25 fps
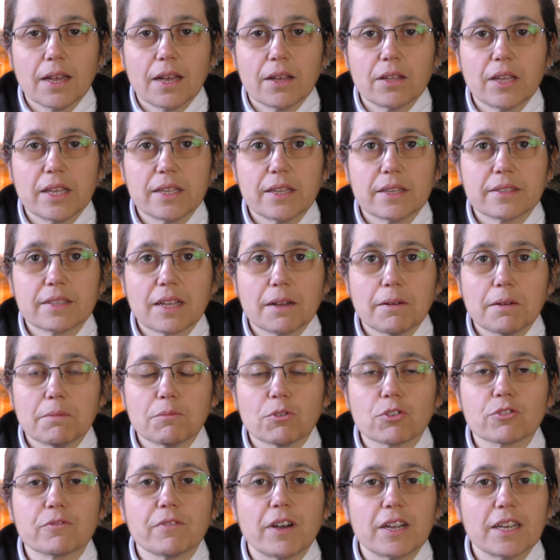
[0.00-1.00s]
Eh,
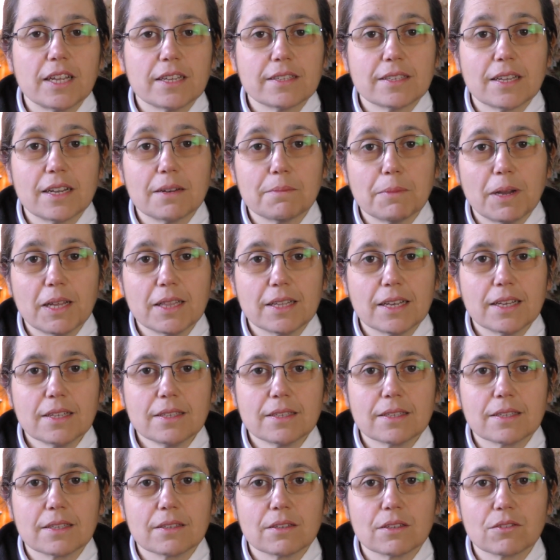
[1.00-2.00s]
estábamos varias
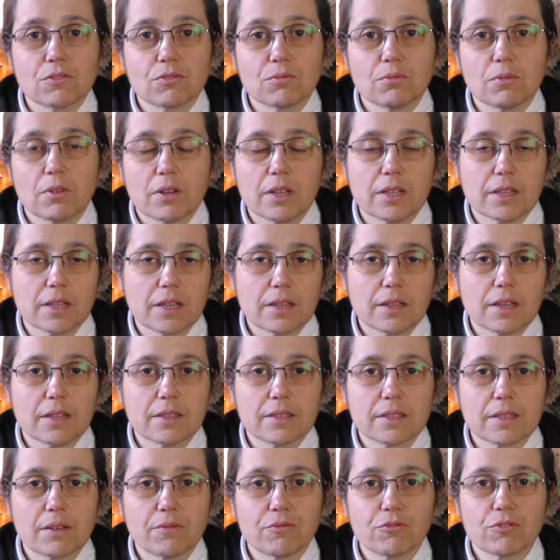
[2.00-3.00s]
hermanas subo en,
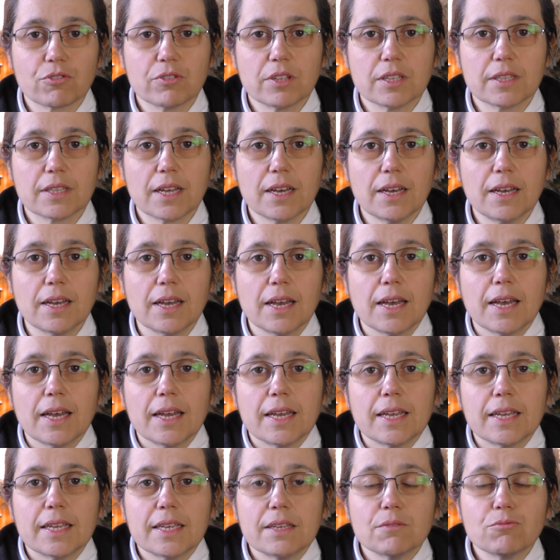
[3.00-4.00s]
esa furgoneta
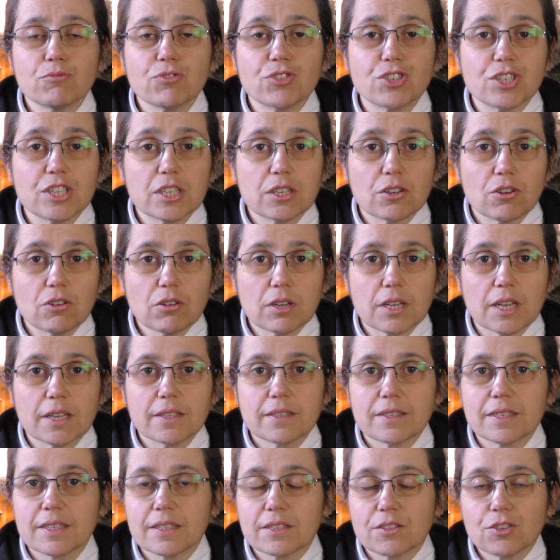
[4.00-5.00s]
y un chico que
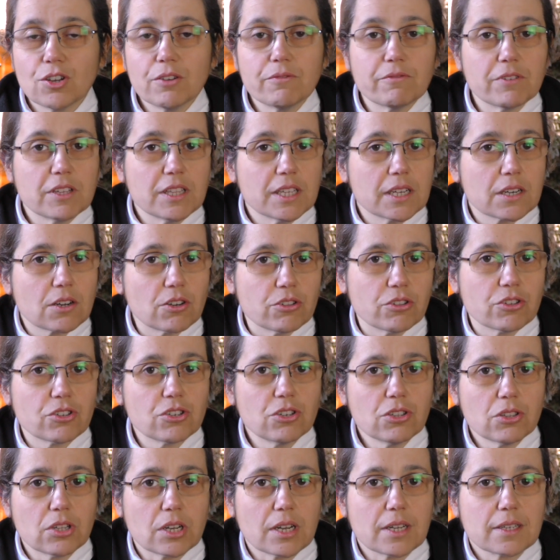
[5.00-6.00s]
insistió en venir con
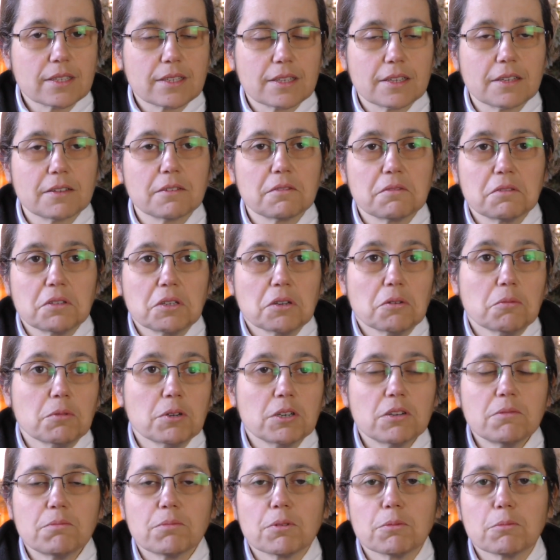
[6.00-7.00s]
nosotras. Digo,
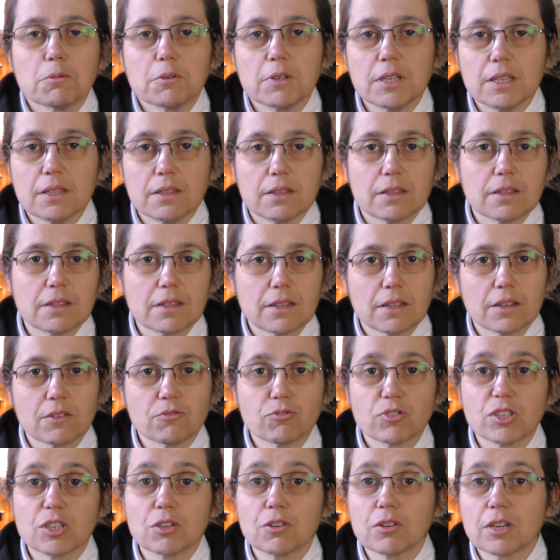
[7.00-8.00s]
bueno, pues muy bien, eh,
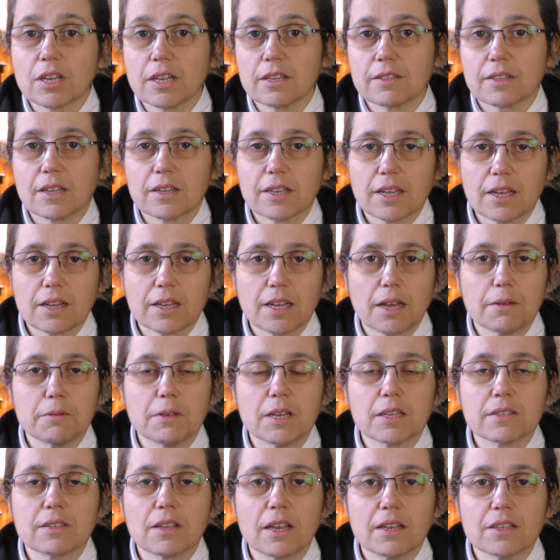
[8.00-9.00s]
un chico que, que,
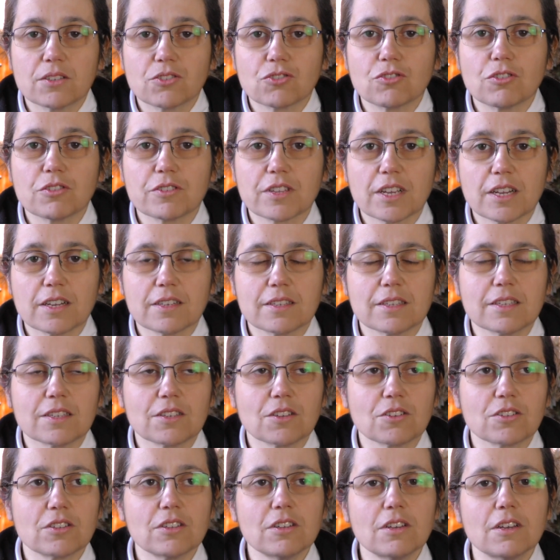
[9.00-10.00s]
había hecho los
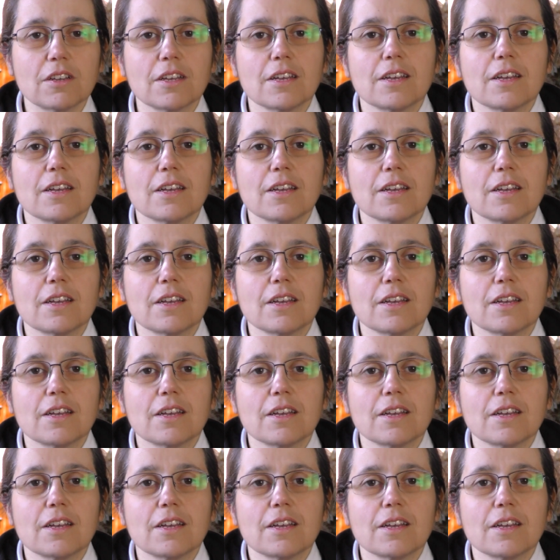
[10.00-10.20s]
ejercicios, ¿no?